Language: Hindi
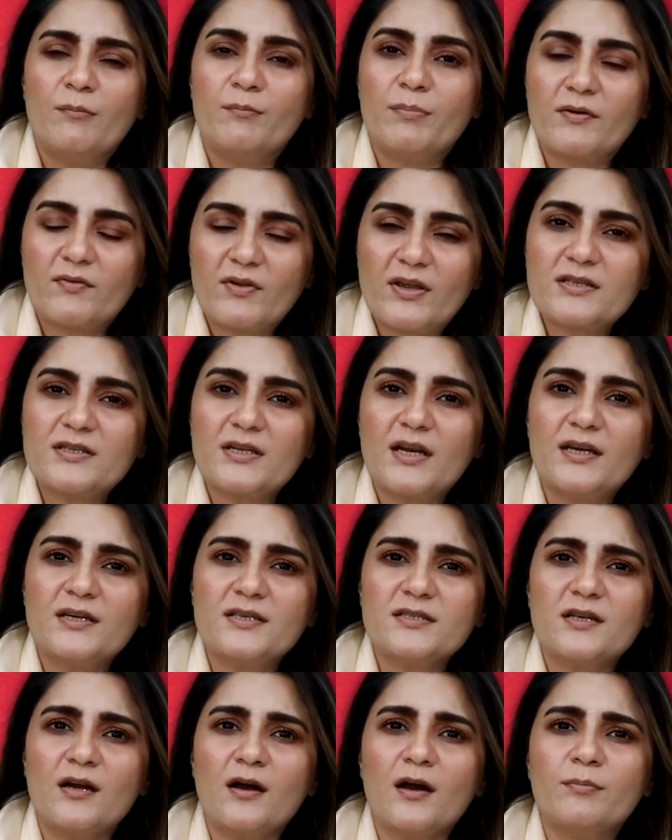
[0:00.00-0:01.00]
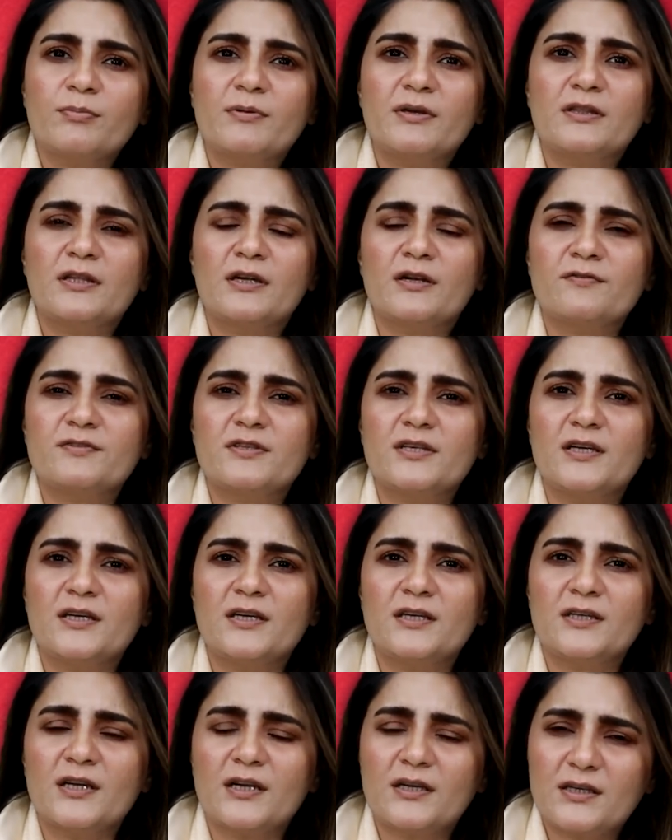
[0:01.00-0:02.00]
परवेज़ लाही साहब की तरफ से
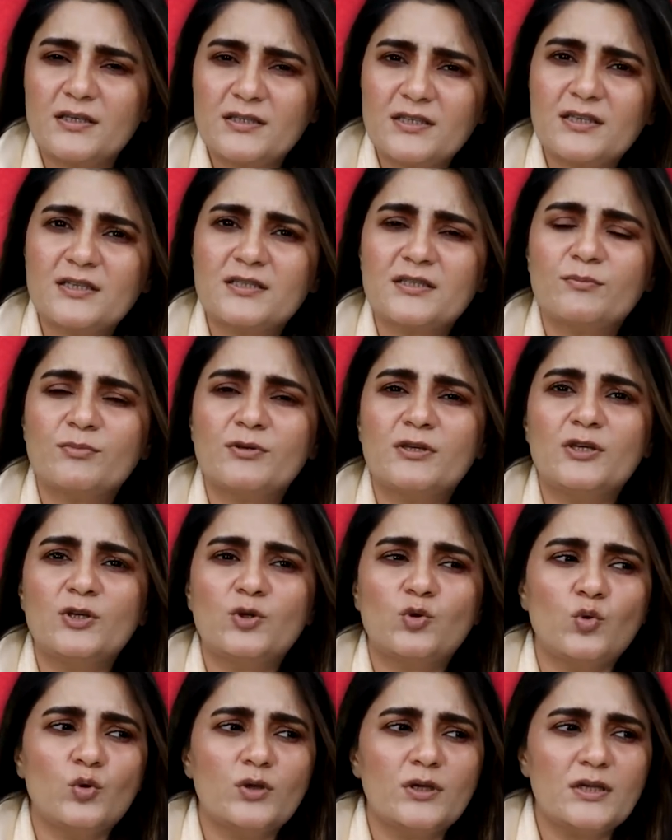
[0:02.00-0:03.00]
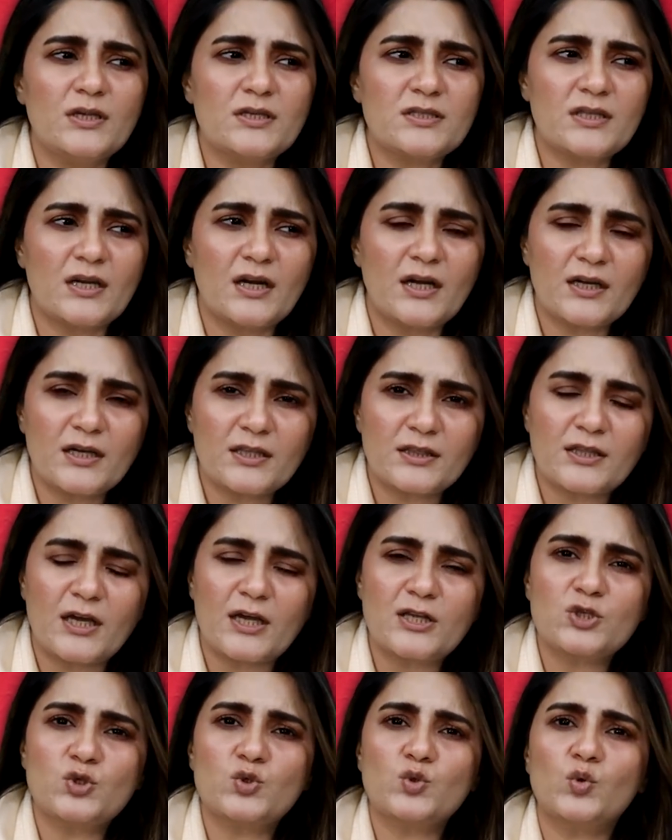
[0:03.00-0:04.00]
या किसी किस्म की कोई इस तरह का
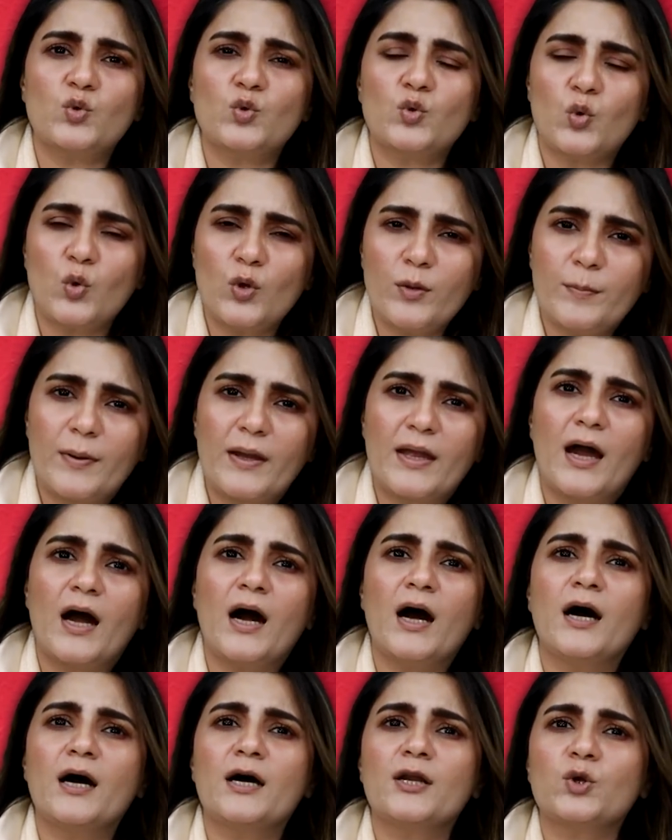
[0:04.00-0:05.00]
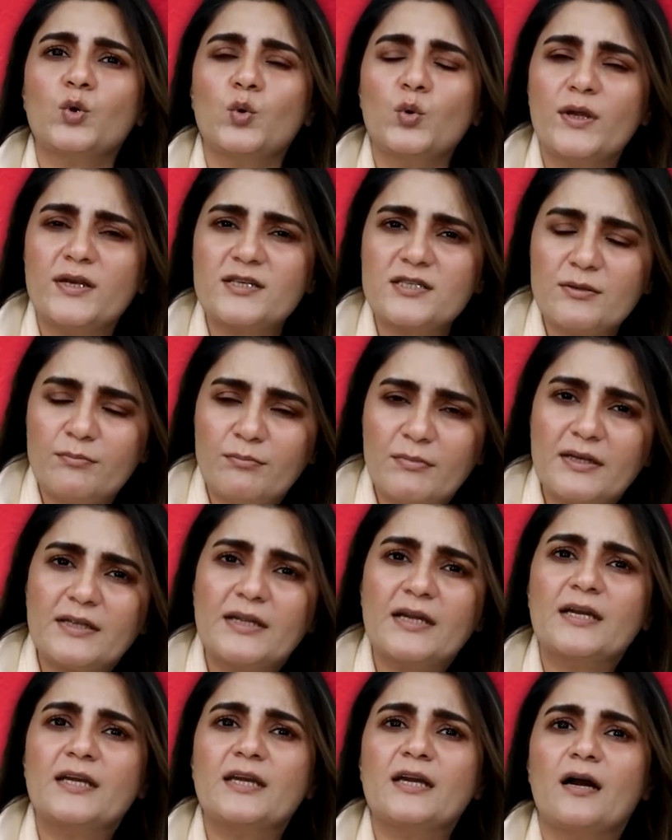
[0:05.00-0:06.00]
तासर कोई बयान कोई ऐसी
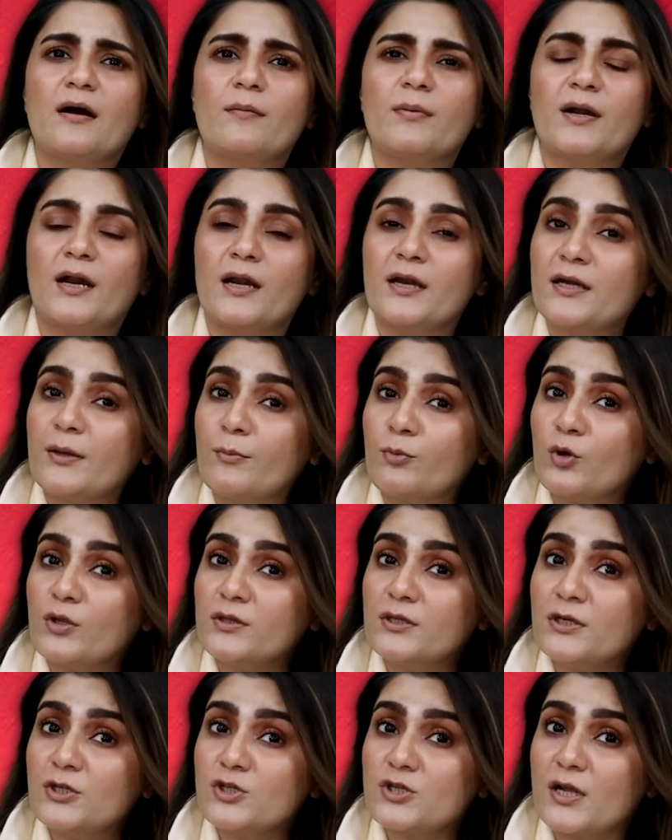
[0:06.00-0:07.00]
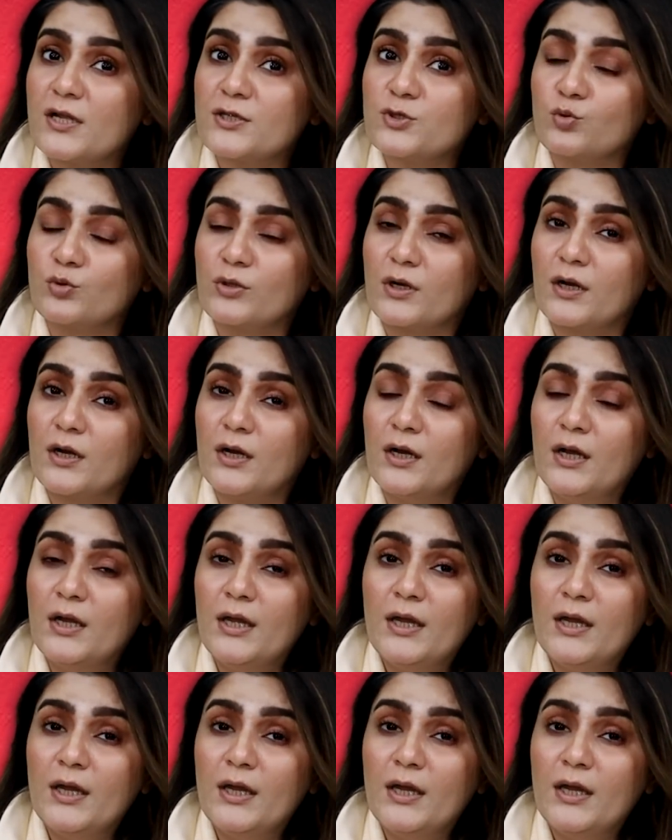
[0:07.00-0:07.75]
मीटिंग की खबर हालांकि पूरा दिन इजलास होता रहा